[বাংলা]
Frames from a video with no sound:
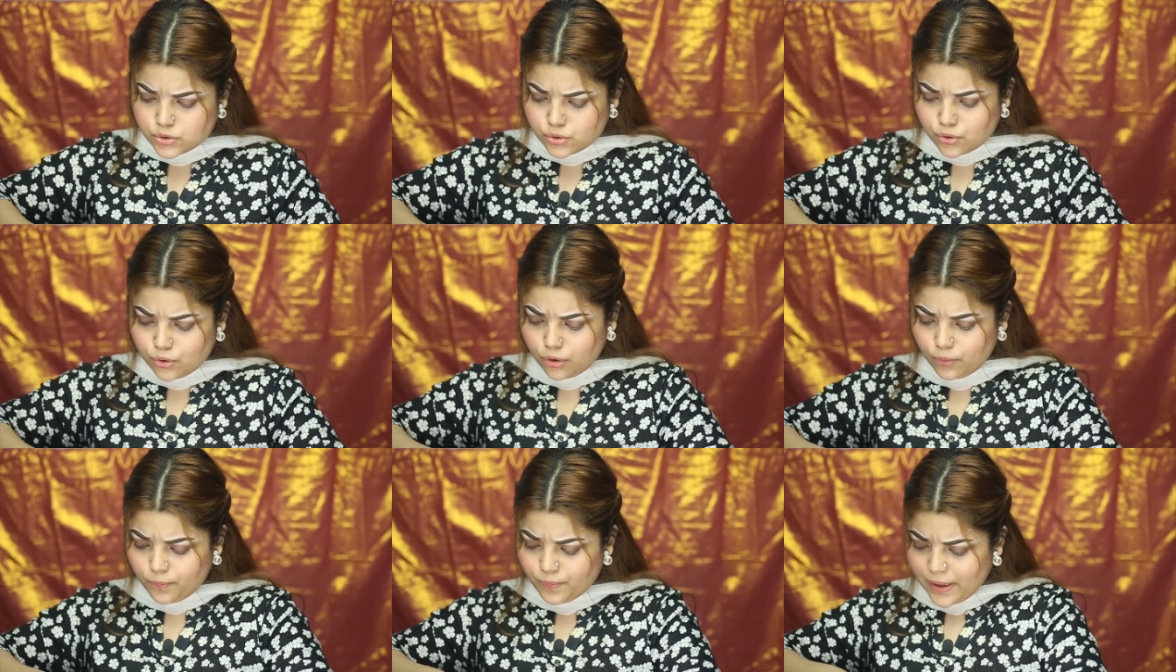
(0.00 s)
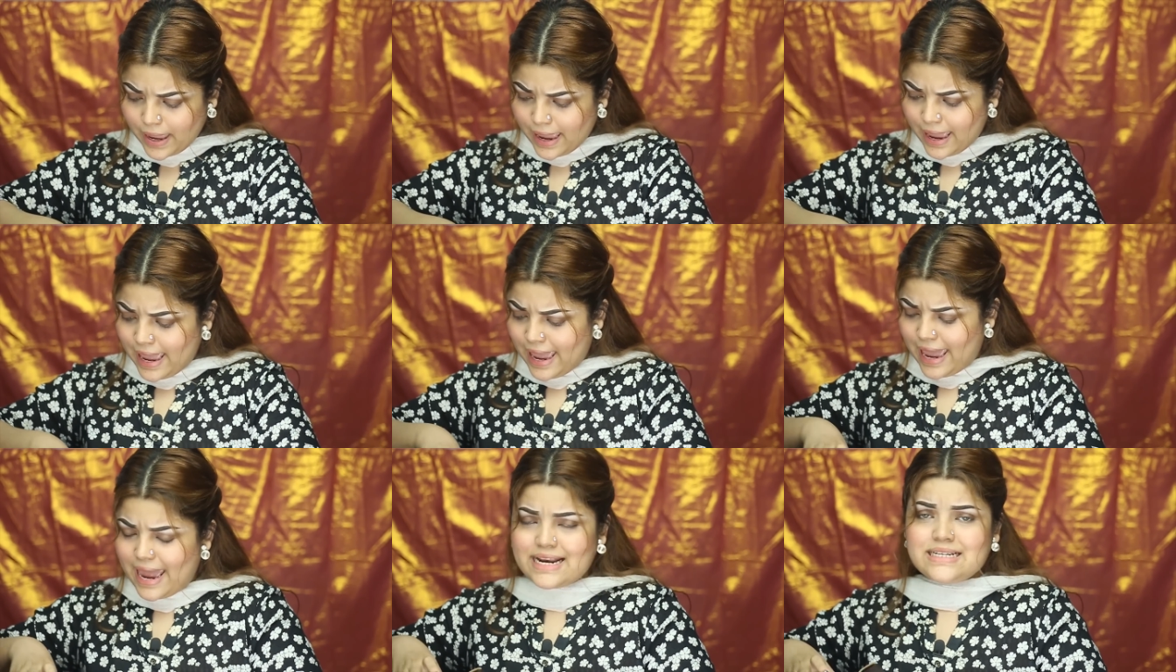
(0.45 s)
সো
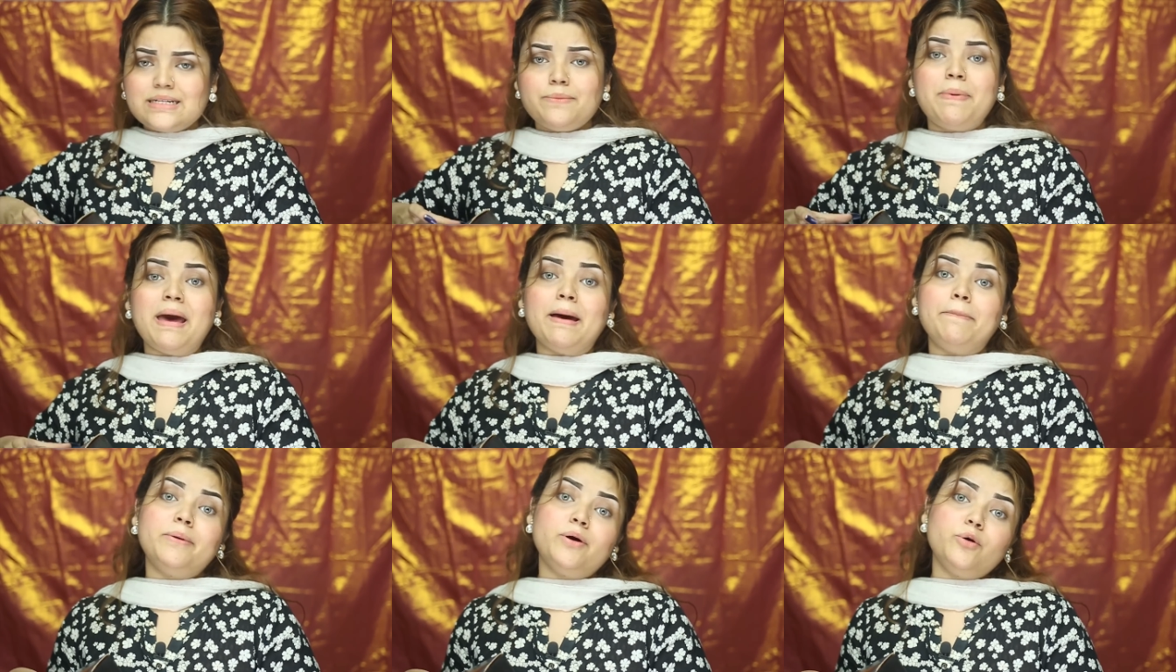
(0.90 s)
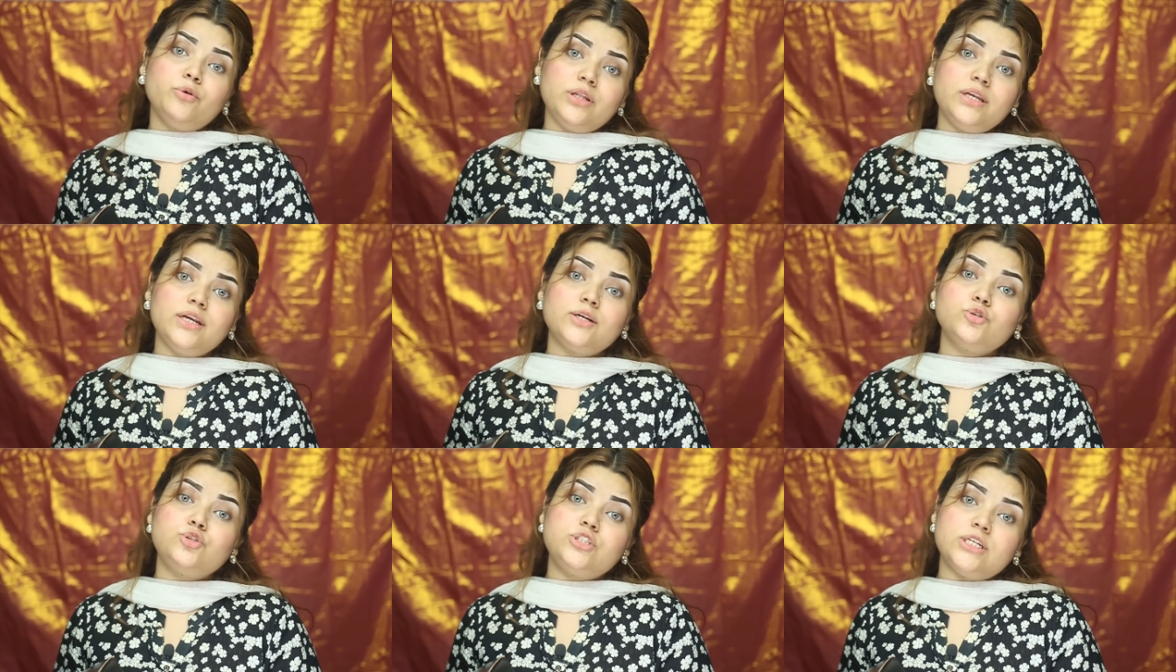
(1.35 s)
একটা ব্যাপার ওই
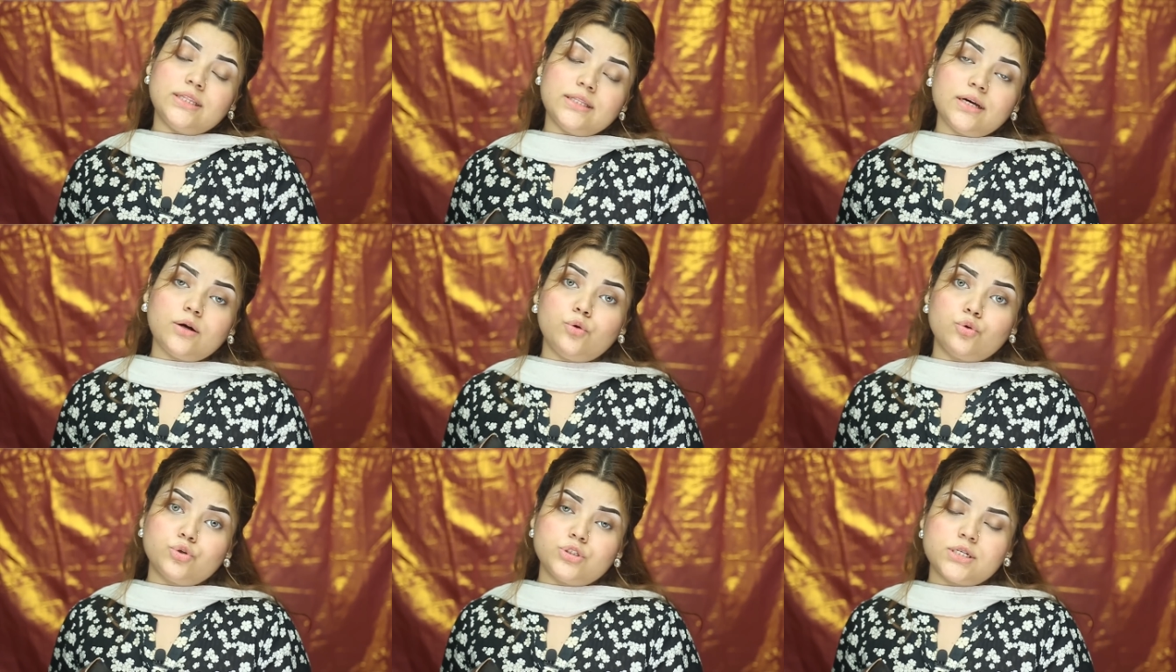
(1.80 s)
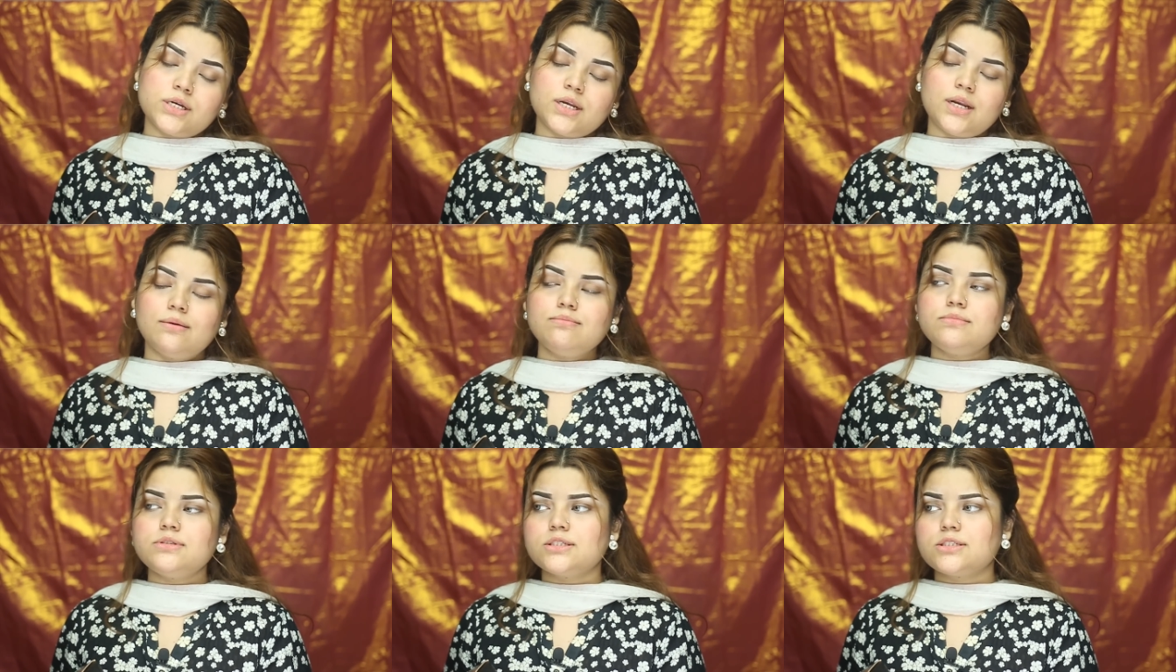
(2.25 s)
দিন একটু চিন্তা
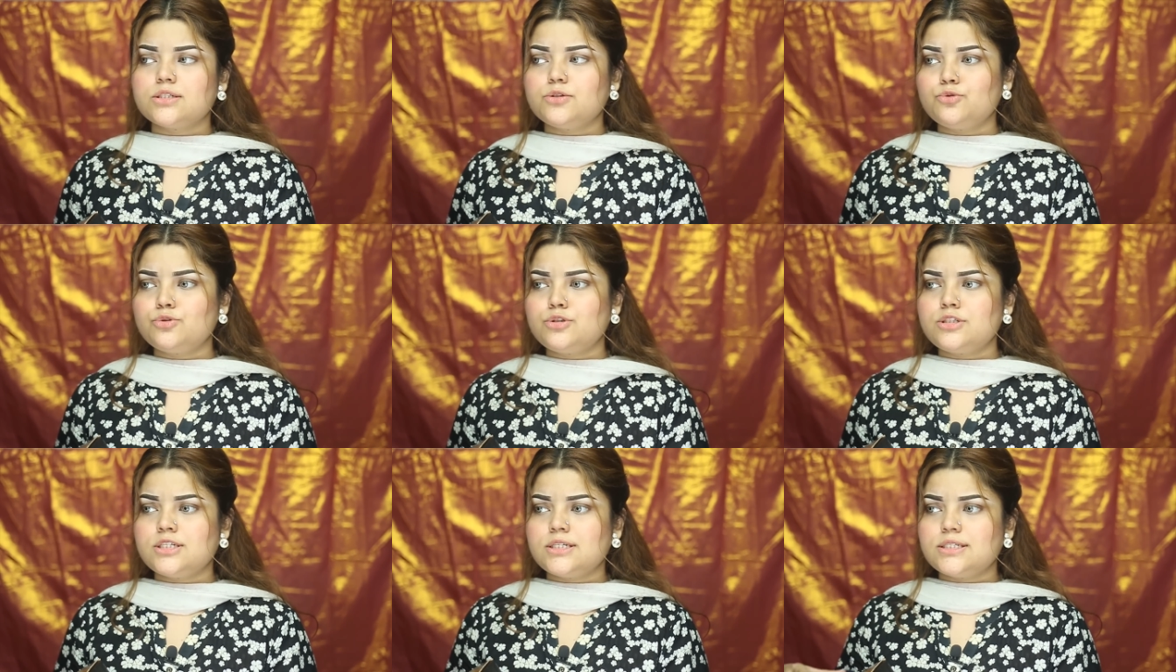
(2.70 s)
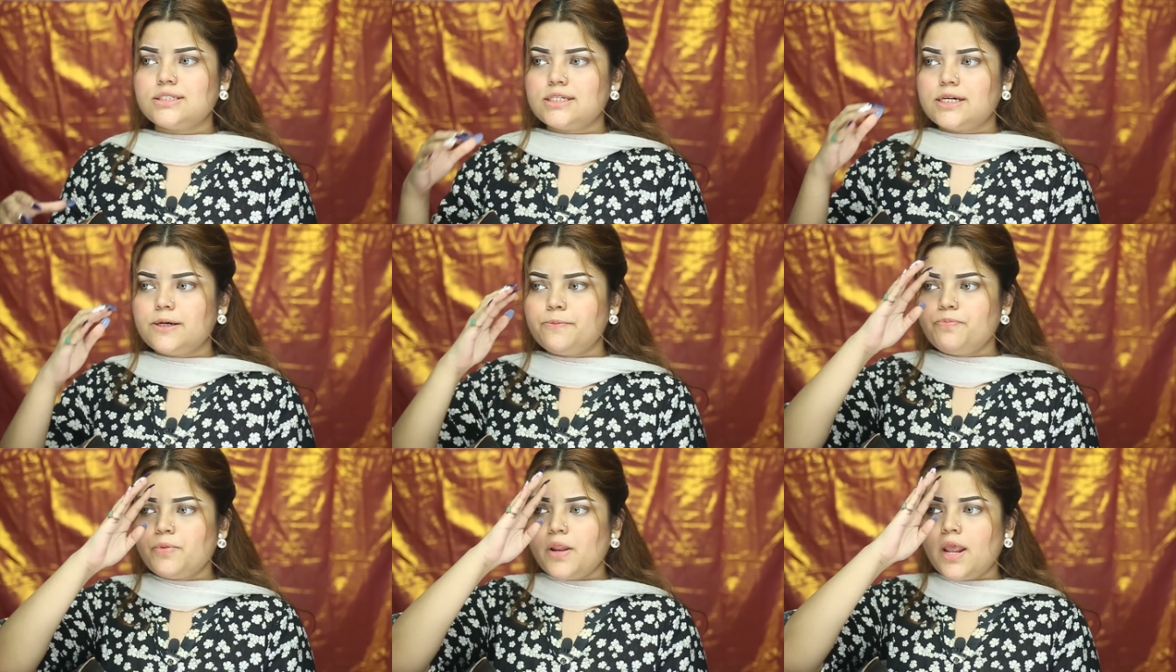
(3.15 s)
করছিলাম সেটা হচ্ছে
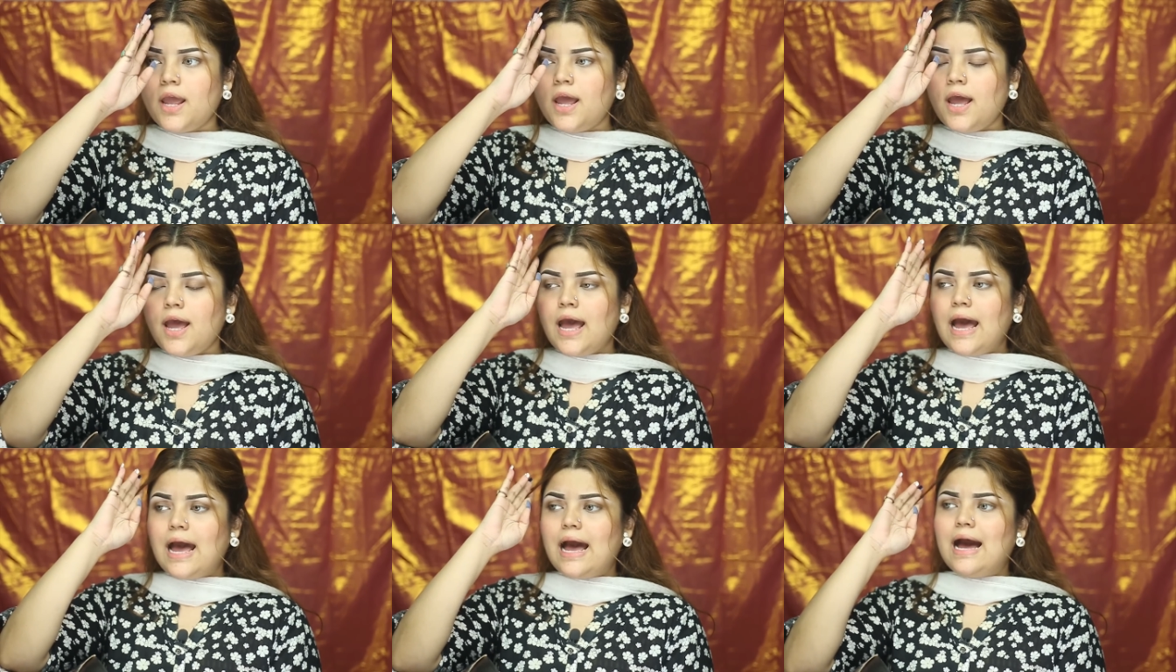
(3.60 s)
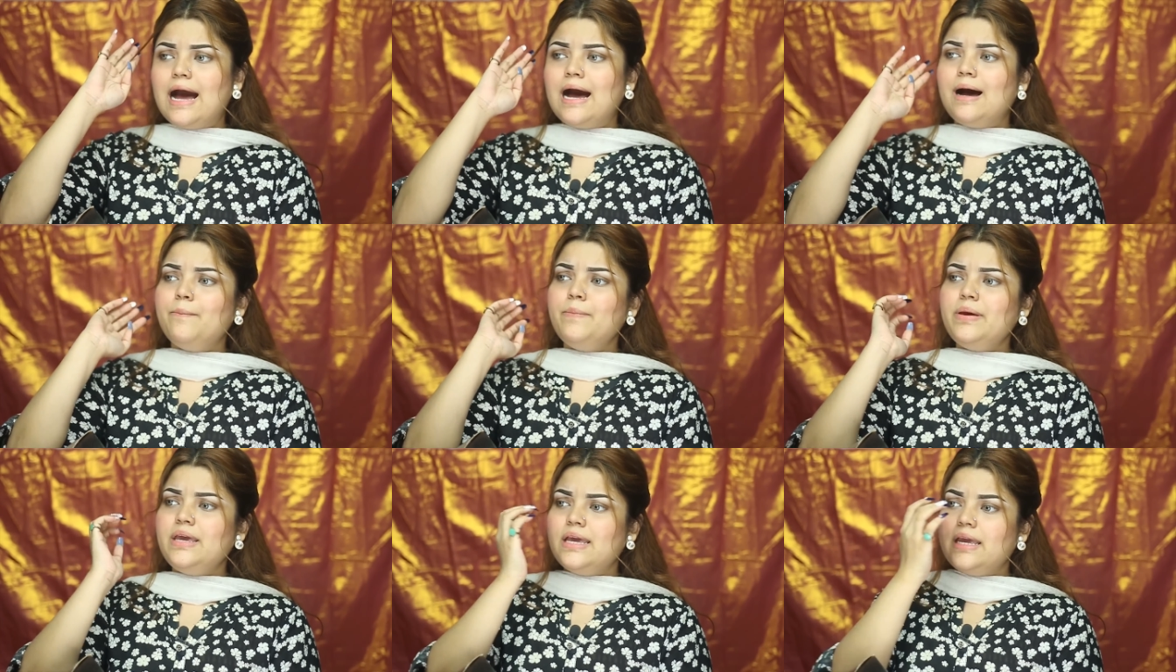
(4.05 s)
যে
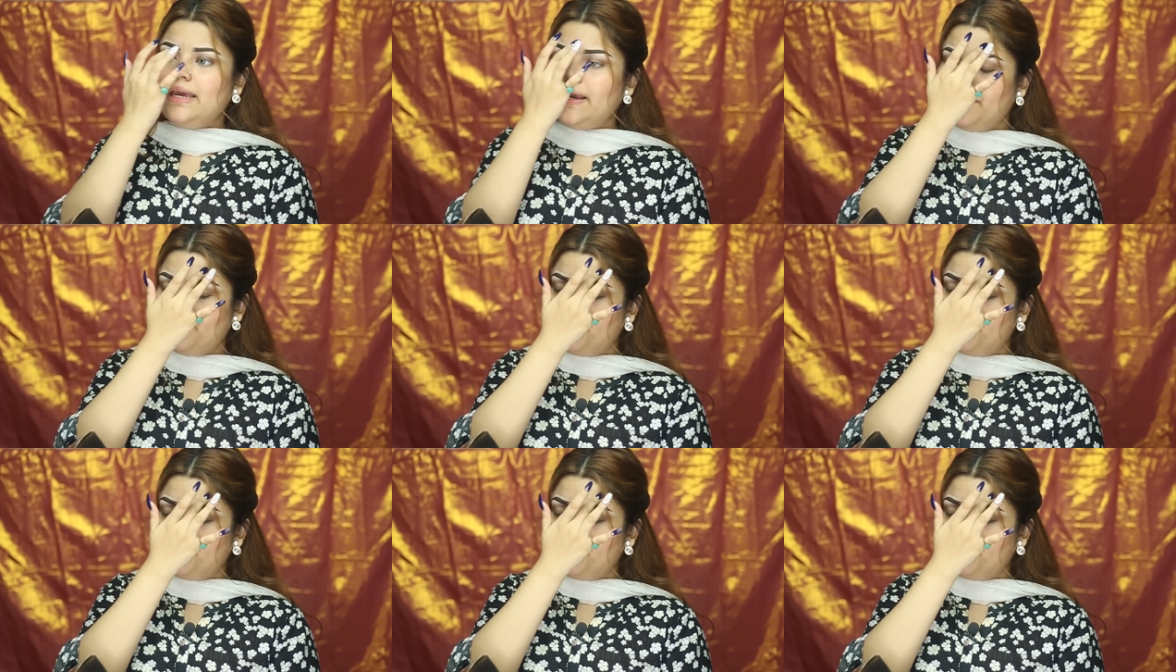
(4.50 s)
আমি